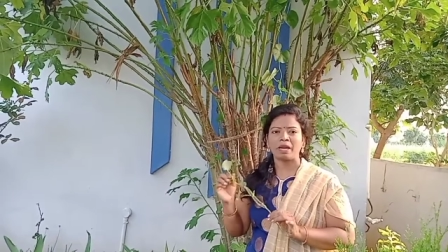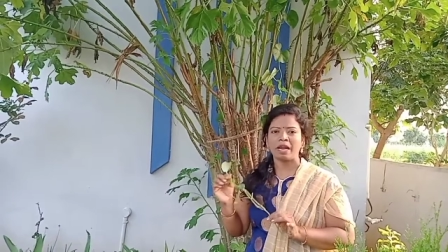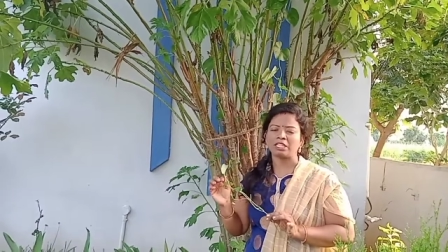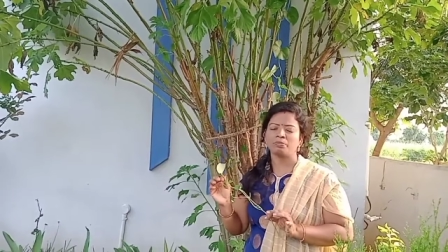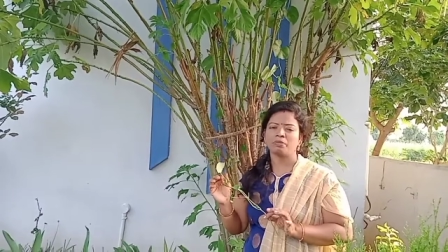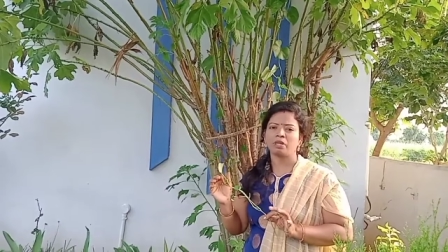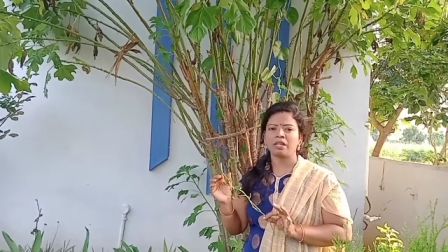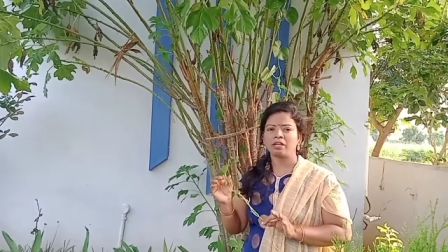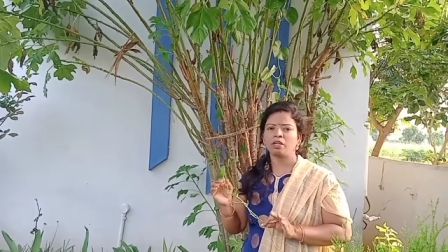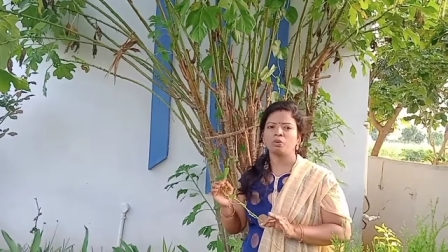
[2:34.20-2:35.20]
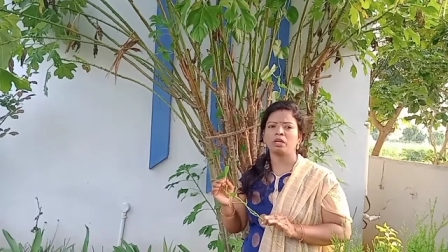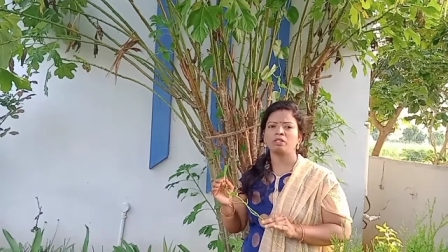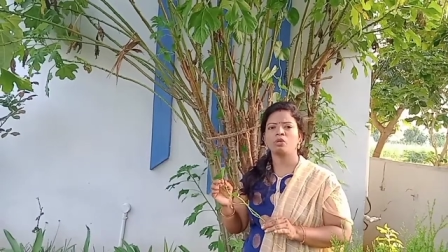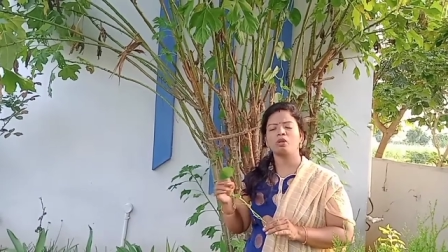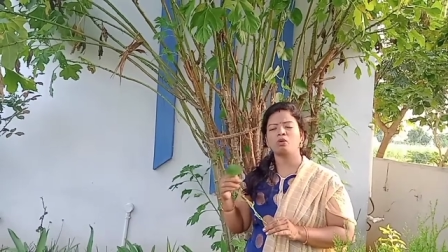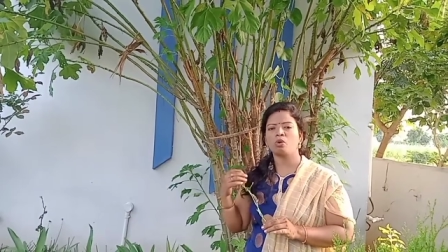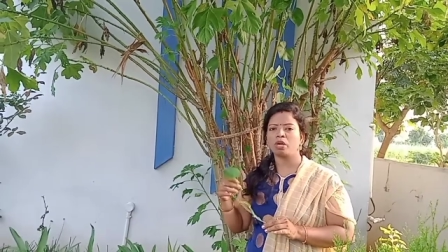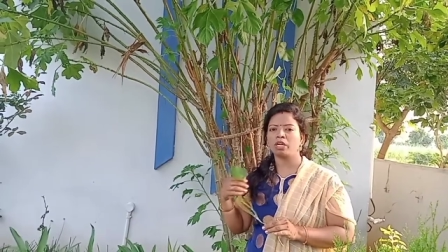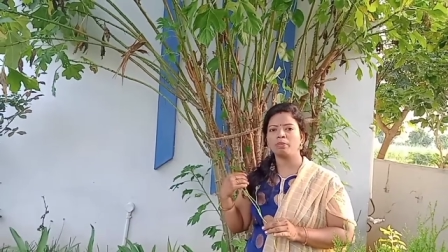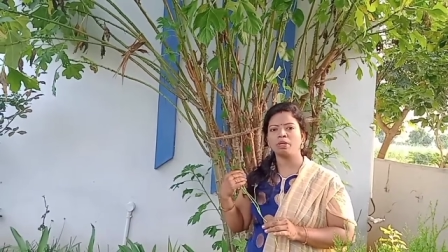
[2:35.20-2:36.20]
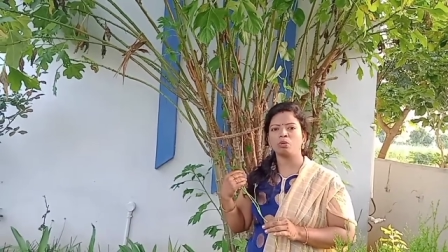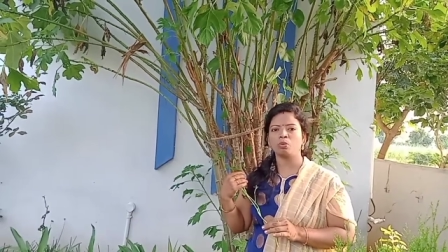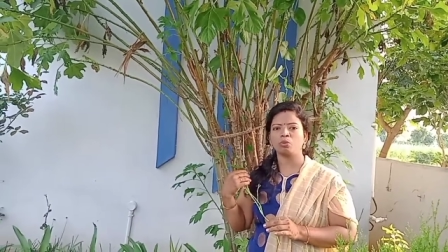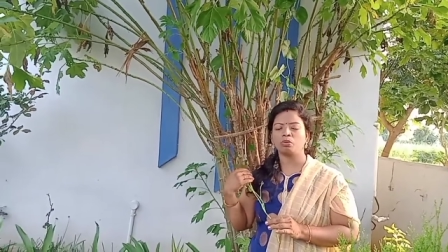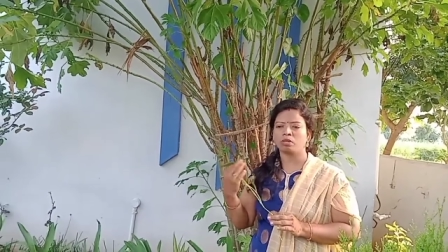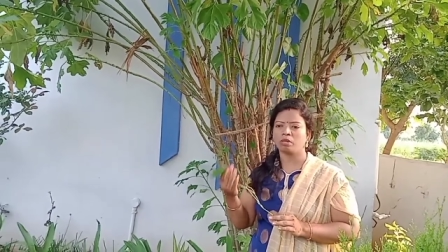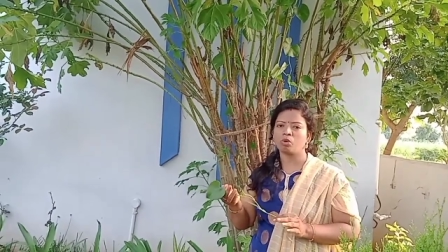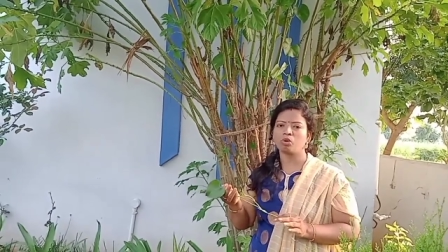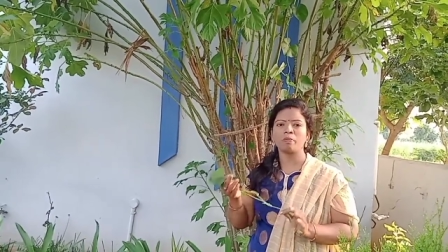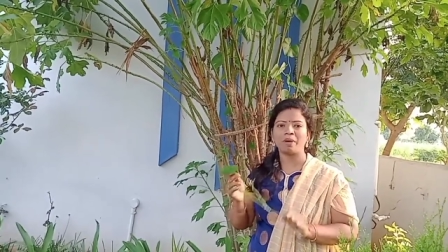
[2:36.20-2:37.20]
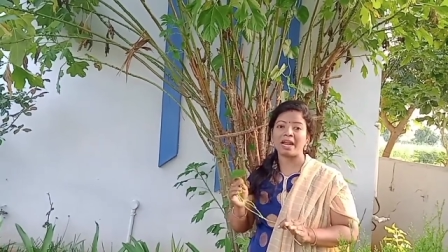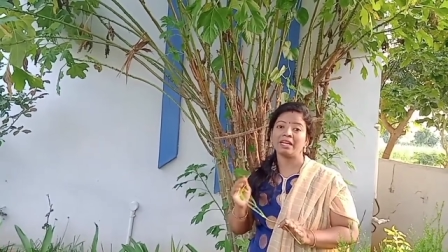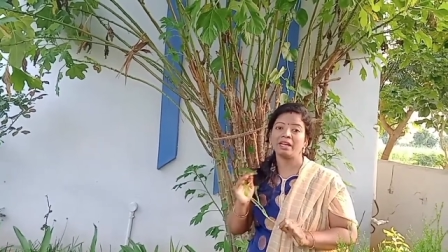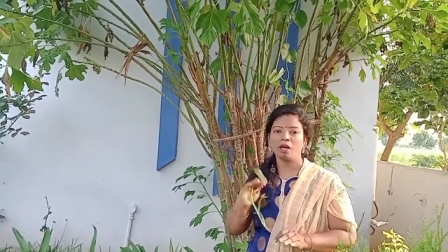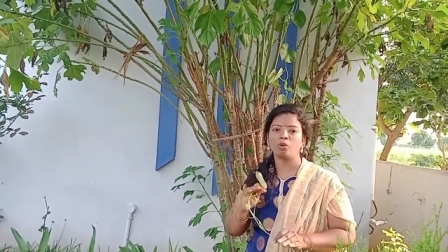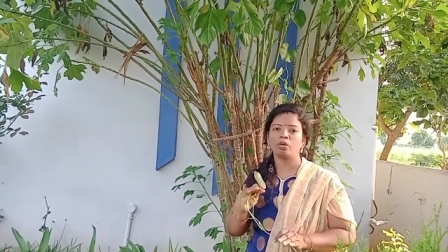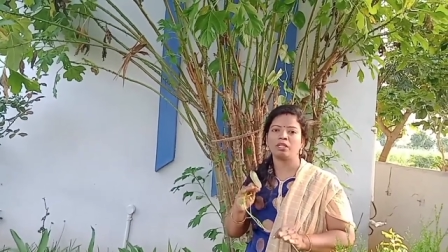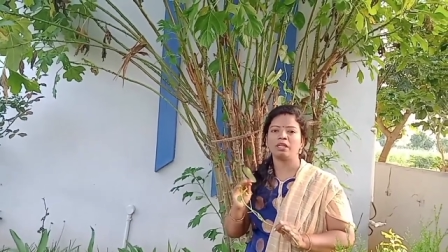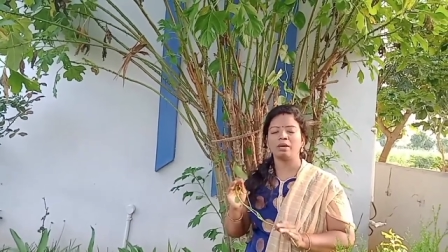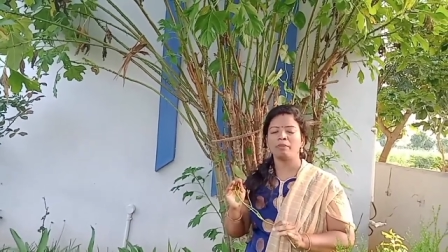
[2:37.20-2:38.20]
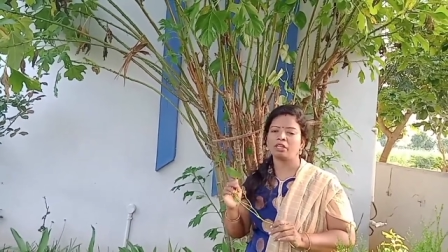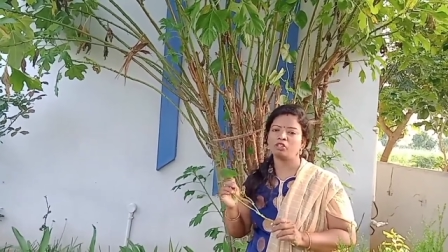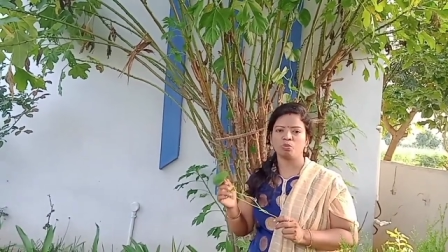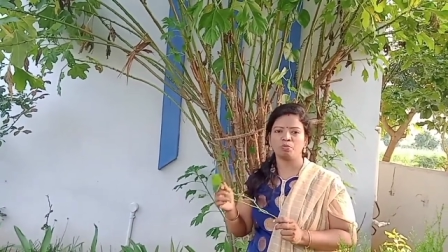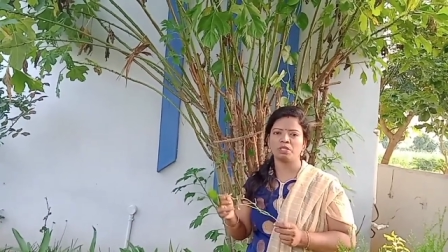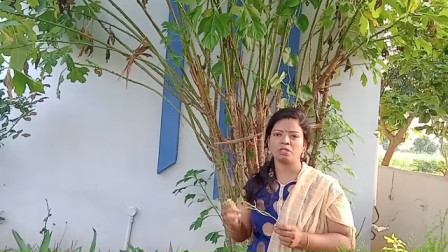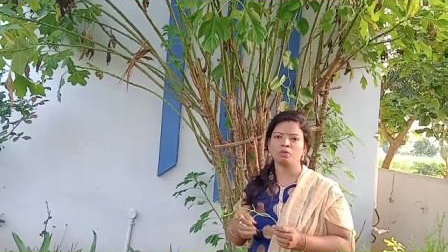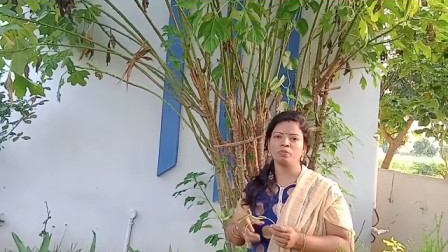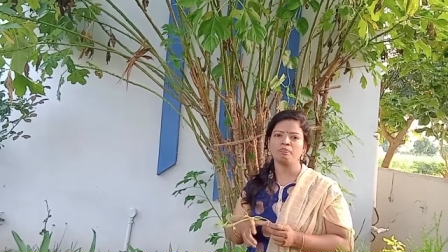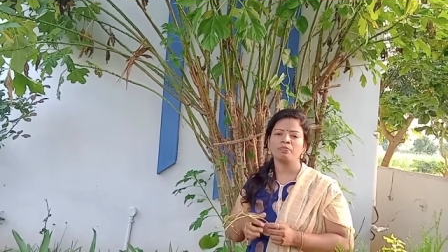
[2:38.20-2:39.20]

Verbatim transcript: ప్లాంట్స్ నా దగ్గర ఉన్నాయి సో నేను ఒక్కొక్కటి మీకు ఒక్కొక్క ప్లాంట్ ఎలా ఉంటుంది ఏమనేది చూపిస్తాను